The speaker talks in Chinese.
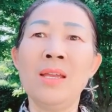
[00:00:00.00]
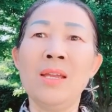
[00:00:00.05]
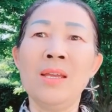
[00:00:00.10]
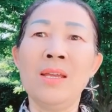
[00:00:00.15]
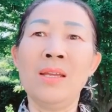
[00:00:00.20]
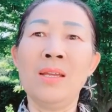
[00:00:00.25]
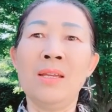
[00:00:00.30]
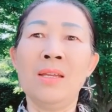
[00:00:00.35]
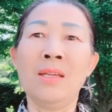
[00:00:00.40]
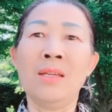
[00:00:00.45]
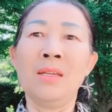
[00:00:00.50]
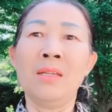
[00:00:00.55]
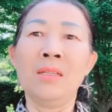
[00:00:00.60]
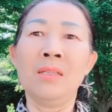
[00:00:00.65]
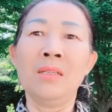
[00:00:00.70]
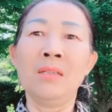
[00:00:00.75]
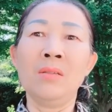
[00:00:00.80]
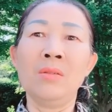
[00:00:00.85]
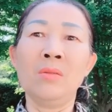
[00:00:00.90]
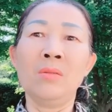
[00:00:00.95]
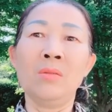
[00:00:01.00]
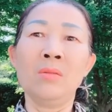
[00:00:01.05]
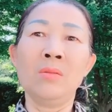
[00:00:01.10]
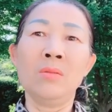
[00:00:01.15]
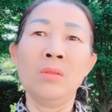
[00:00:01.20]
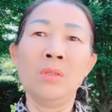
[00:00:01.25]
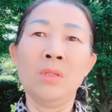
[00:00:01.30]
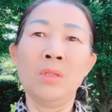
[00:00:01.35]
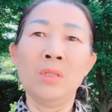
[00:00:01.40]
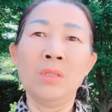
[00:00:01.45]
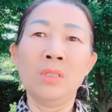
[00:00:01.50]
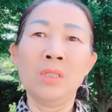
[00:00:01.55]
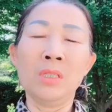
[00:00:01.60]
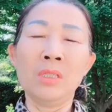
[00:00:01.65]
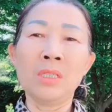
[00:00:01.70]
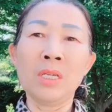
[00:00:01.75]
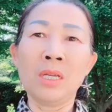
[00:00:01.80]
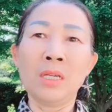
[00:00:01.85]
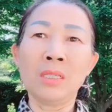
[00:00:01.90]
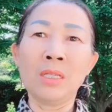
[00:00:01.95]
呃都经
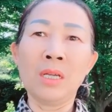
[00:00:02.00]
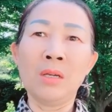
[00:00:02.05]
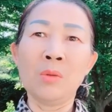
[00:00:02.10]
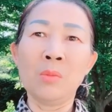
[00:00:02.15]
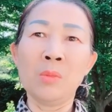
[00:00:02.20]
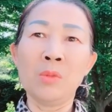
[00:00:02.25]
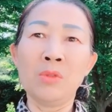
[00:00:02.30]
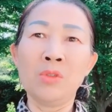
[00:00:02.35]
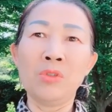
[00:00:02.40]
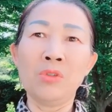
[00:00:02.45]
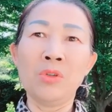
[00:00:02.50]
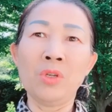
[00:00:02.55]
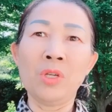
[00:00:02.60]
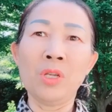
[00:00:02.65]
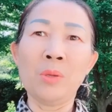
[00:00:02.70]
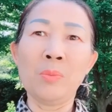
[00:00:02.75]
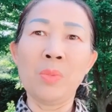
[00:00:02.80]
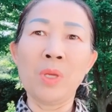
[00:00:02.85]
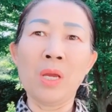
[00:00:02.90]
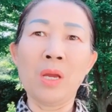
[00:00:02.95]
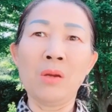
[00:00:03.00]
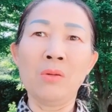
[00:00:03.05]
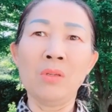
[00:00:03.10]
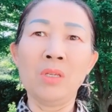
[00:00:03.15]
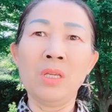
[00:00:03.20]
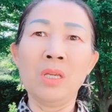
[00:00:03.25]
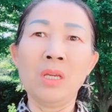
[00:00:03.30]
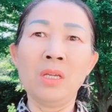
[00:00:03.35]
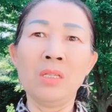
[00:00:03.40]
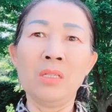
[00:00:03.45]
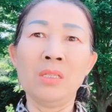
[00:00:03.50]
常到我们剧院来表演。